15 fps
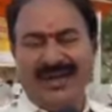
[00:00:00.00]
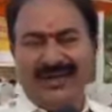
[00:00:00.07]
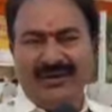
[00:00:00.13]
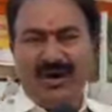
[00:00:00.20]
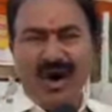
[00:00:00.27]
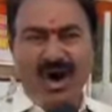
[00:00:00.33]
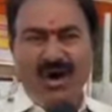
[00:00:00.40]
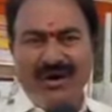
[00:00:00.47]
ఈ
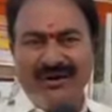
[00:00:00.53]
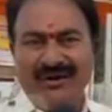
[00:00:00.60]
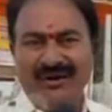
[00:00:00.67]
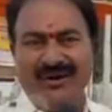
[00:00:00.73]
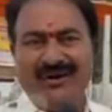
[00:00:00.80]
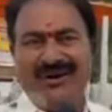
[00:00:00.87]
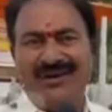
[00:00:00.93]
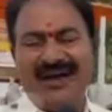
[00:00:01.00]
గోను
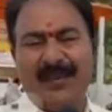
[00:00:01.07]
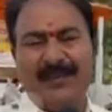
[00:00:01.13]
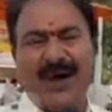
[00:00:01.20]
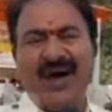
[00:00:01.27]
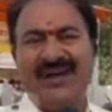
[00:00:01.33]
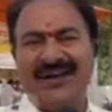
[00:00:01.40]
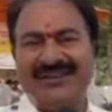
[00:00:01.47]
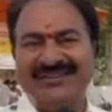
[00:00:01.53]

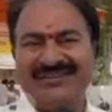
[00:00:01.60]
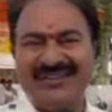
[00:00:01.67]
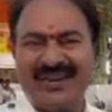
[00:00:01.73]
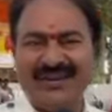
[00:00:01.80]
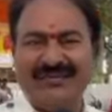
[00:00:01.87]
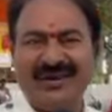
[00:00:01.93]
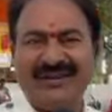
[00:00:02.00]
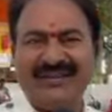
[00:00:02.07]
అపహరించి
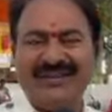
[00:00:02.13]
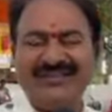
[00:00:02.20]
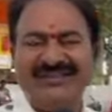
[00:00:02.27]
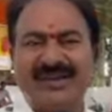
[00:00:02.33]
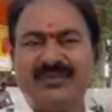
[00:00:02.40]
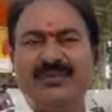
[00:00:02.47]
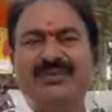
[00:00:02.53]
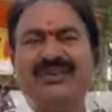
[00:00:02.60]

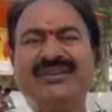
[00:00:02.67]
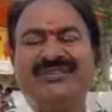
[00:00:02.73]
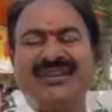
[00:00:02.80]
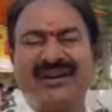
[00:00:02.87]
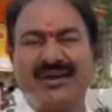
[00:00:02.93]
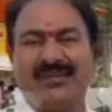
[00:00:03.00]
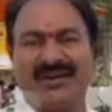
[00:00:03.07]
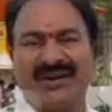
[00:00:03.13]
వధించి
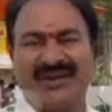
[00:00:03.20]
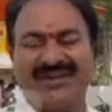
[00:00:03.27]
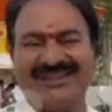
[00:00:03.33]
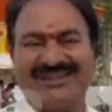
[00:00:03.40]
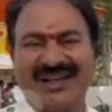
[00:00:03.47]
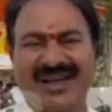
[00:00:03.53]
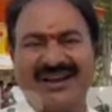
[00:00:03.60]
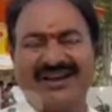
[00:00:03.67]
భుజించడం అనేది
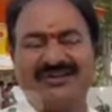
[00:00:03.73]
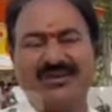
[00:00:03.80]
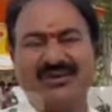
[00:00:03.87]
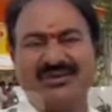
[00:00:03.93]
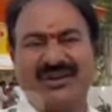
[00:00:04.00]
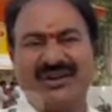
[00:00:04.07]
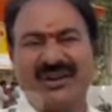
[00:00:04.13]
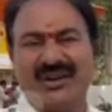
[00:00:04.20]
చాలా
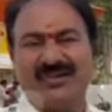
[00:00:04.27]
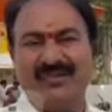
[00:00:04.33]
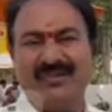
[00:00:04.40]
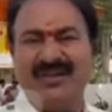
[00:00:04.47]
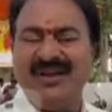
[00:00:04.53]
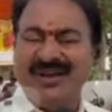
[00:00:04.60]
శోచనీయం